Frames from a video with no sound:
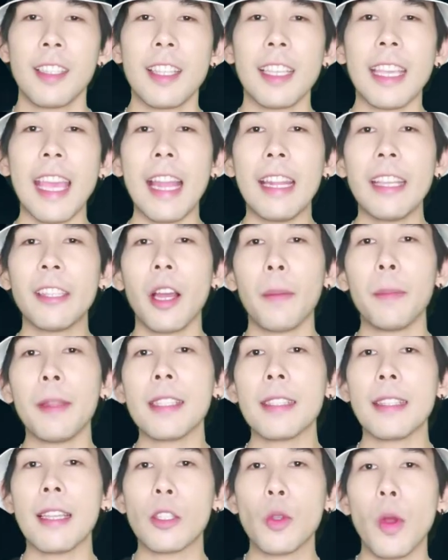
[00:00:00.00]
สแกนี่ท็อป
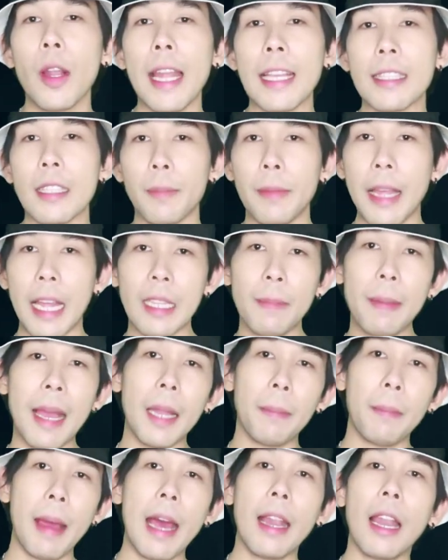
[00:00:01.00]
ลิสต์ในช่วงหลายสัปดาห์ที่
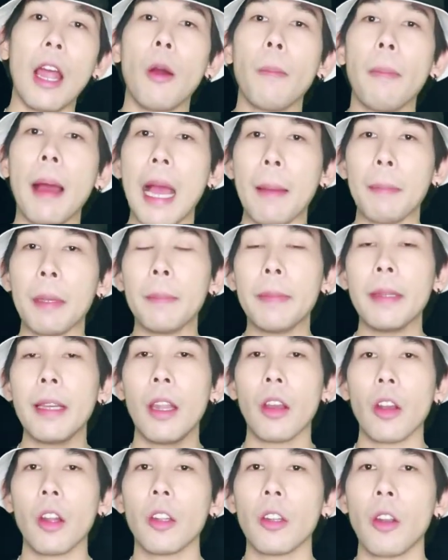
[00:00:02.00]
ผ่านมาเราพาเพื่
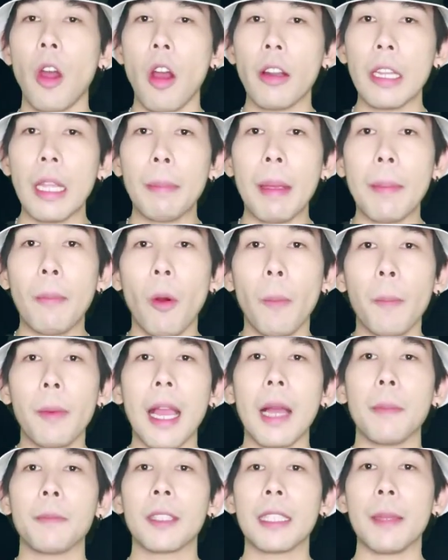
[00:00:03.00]
อนๆแล้วก็น้องๆเนี่ยไปพบ
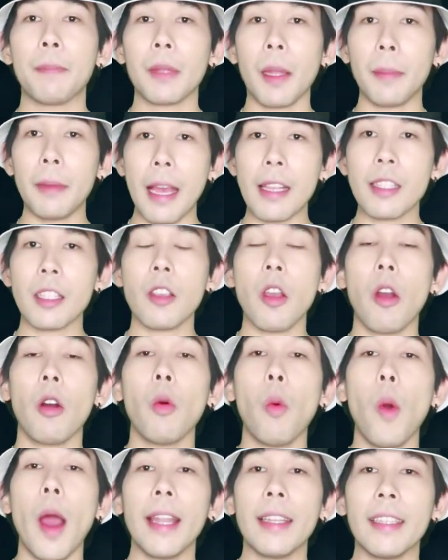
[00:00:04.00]
กับ 10 ตำนานสย
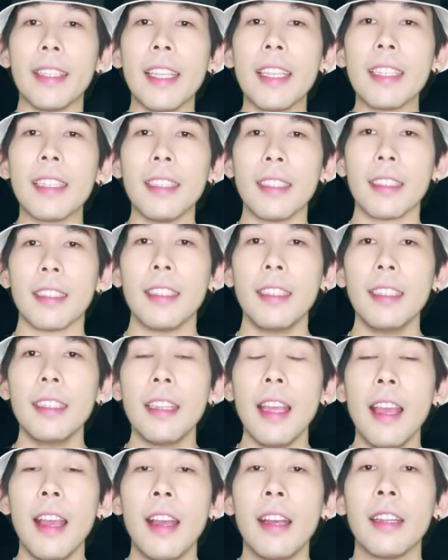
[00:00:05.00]
องขวัญที่เกิดขึ้
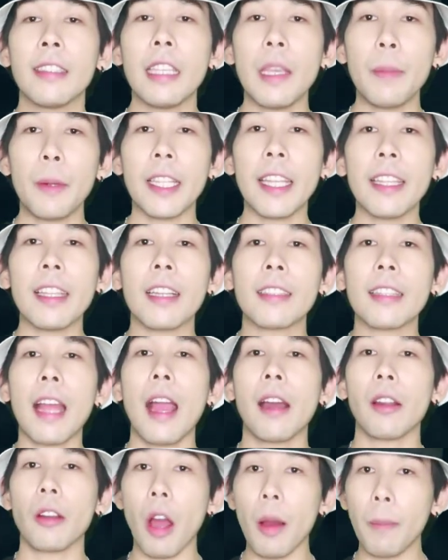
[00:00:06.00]
นที่ประเทศ
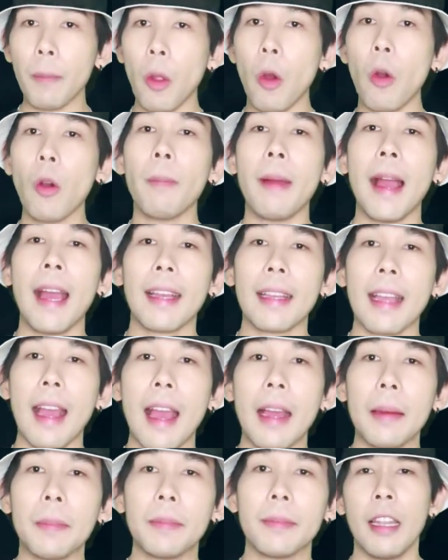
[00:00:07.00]
ต่างๆ รอบโลกมา
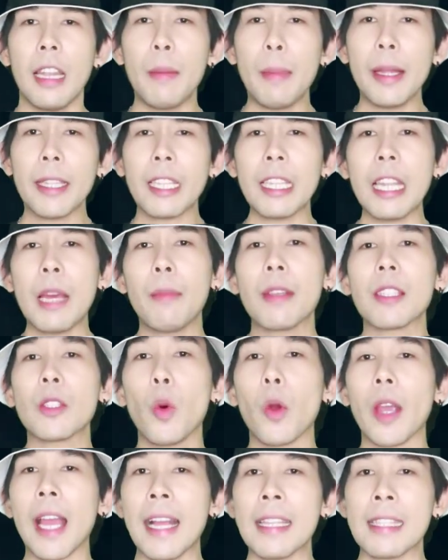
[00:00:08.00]
ครับและมันก็นำมา
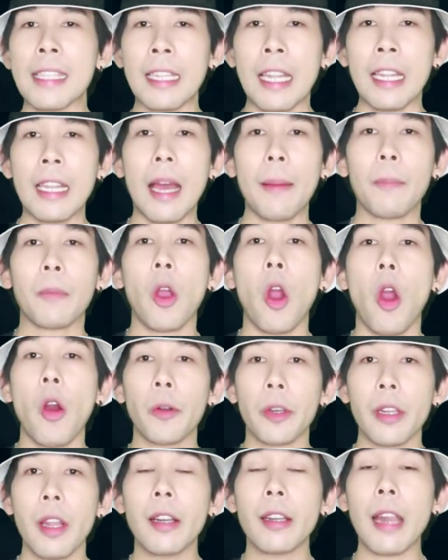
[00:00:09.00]
สู่การจัดอันดับขอ
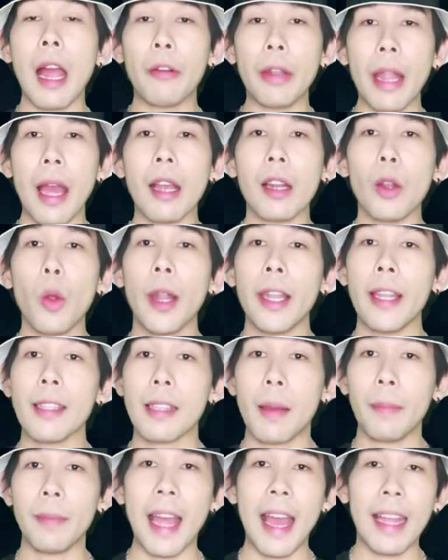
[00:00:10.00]
งเรื่องราวน่ากลัวใน
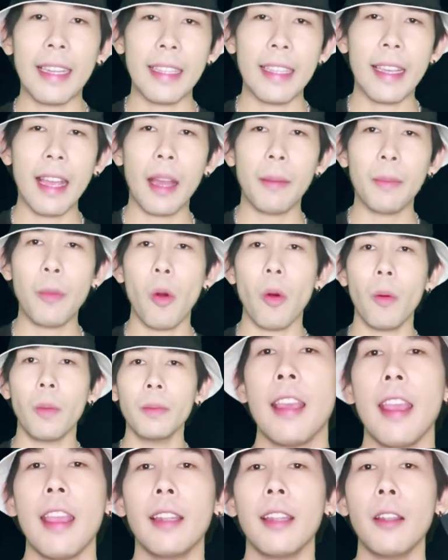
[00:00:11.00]
สัปดาห์นี้ครับผม
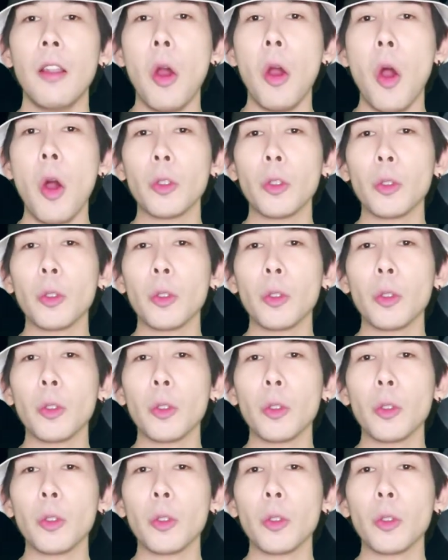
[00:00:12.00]
เฮลโล